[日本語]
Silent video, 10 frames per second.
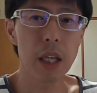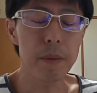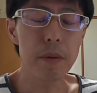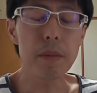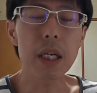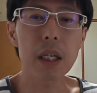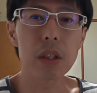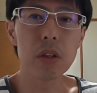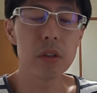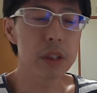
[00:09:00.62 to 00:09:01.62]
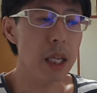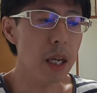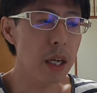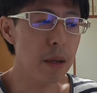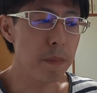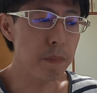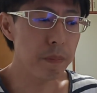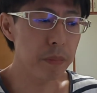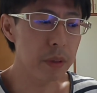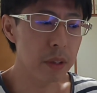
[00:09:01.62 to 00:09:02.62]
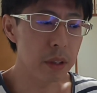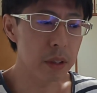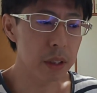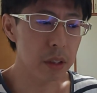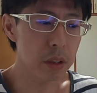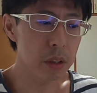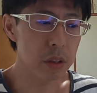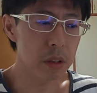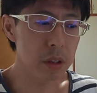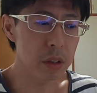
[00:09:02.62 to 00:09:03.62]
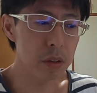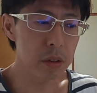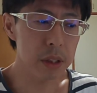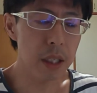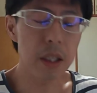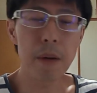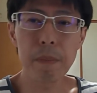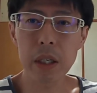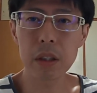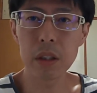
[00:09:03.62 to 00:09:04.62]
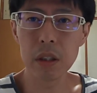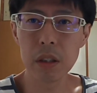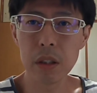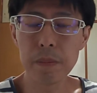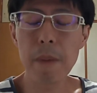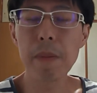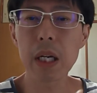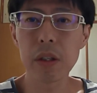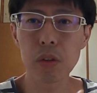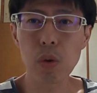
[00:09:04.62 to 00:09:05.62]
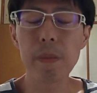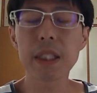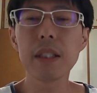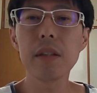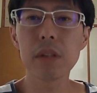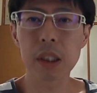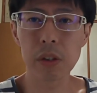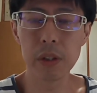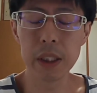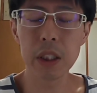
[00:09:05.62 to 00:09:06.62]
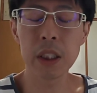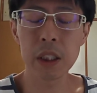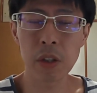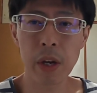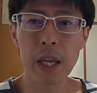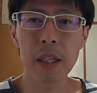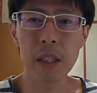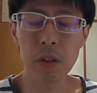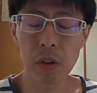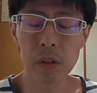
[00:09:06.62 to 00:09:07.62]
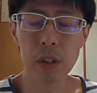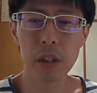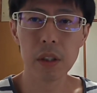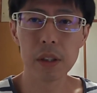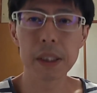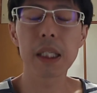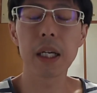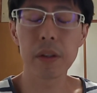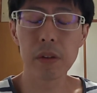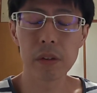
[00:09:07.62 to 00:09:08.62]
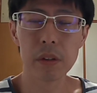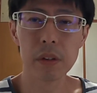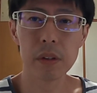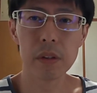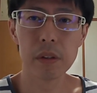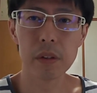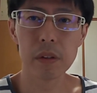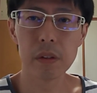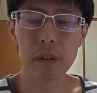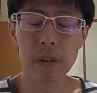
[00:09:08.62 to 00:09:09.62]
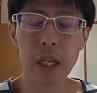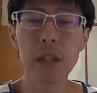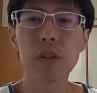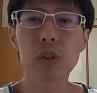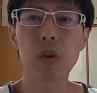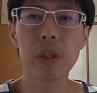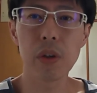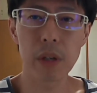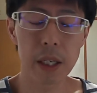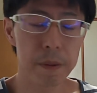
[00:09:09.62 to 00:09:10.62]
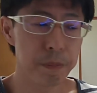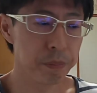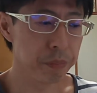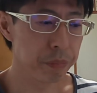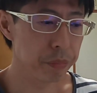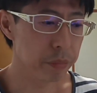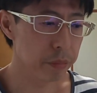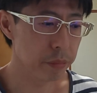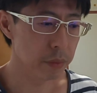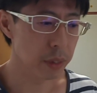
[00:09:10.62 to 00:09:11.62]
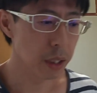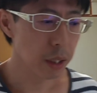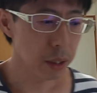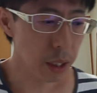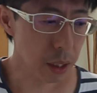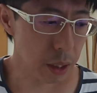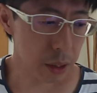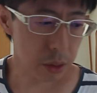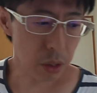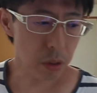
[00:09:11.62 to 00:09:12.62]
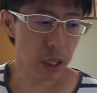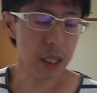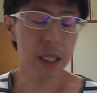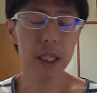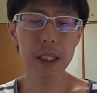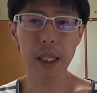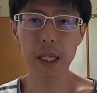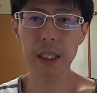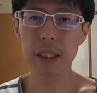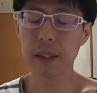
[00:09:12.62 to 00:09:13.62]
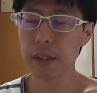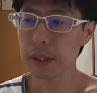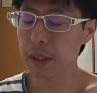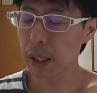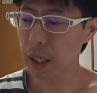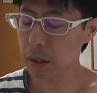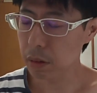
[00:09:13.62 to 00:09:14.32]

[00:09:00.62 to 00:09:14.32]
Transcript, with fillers: だいぶ前が9000、9000何百万バレル突破してるんですよ。1日の平均の、世界の、原油の消費量が。だから、それを考えたら、あ